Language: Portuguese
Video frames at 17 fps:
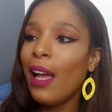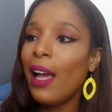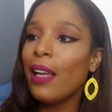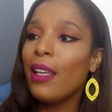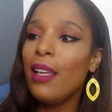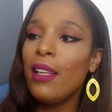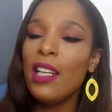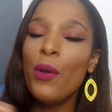
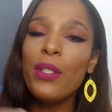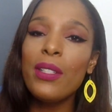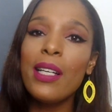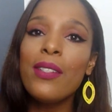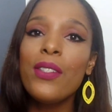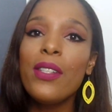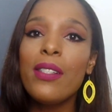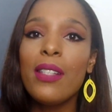Aqui não
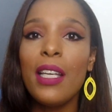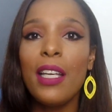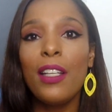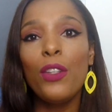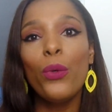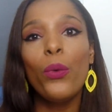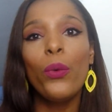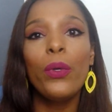está
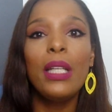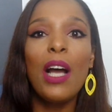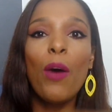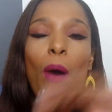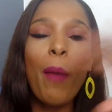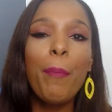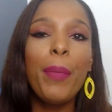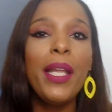dizendo
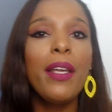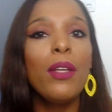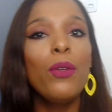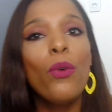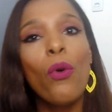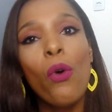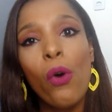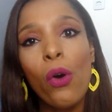não aplique
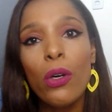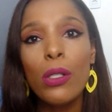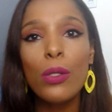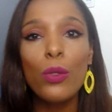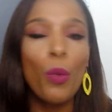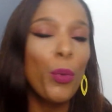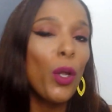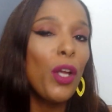no
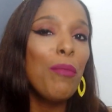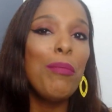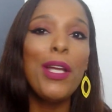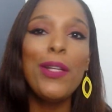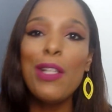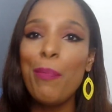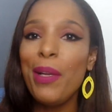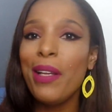rosto,
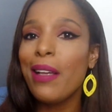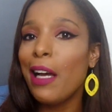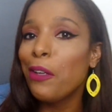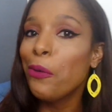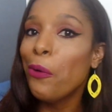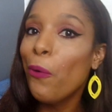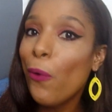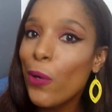proibido
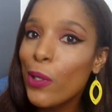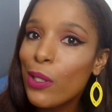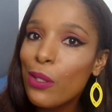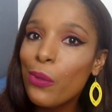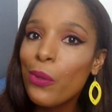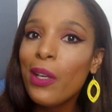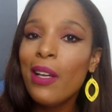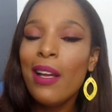aplicar no
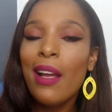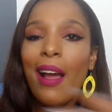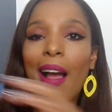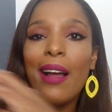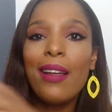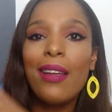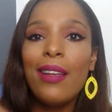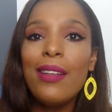rosto.
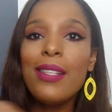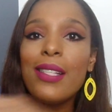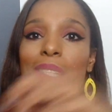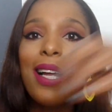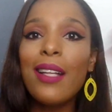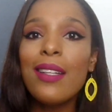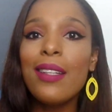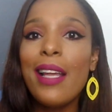Aqui
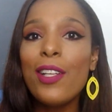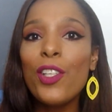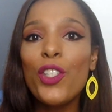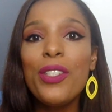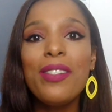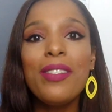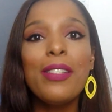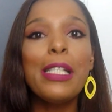está até
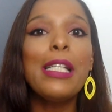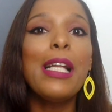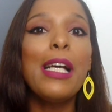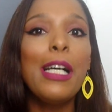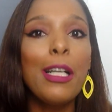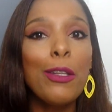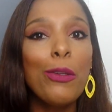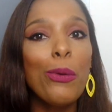te
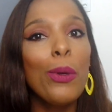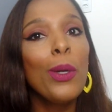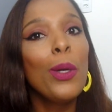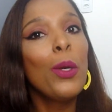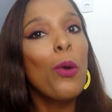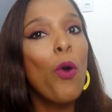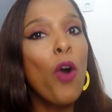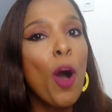ensinando
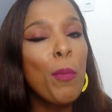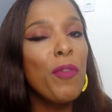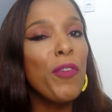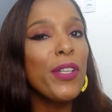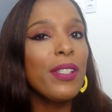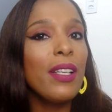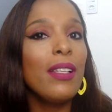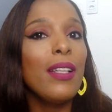como
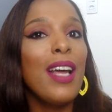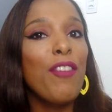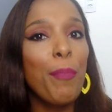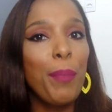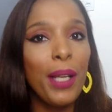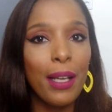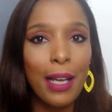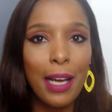você deve
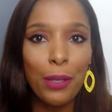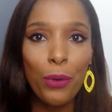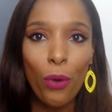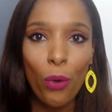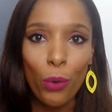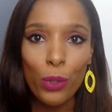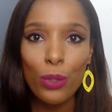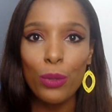aplicar no
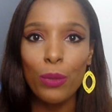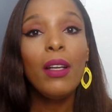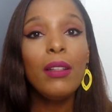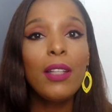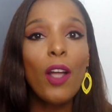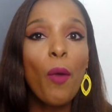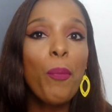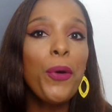rosto.
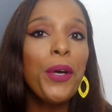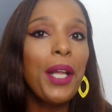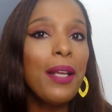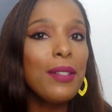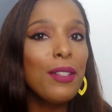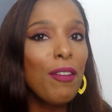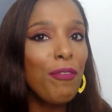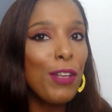Então, por
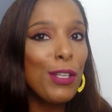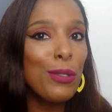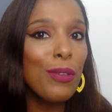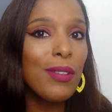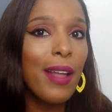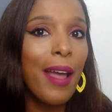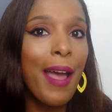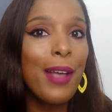isso eu fiz
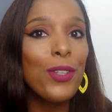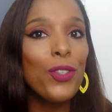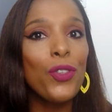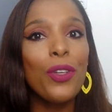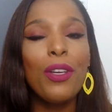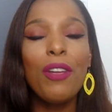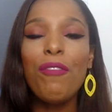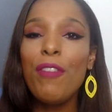o
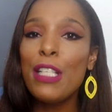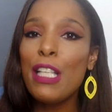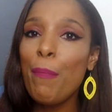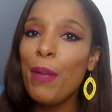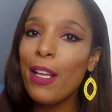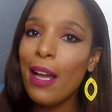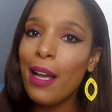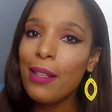teste e fiz a
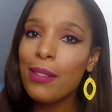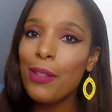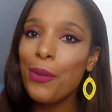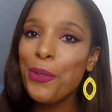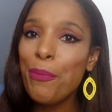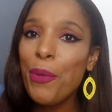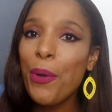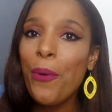
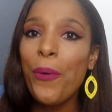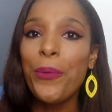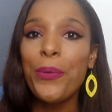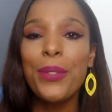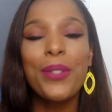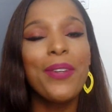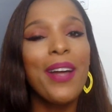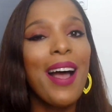aplicação no meu rosto.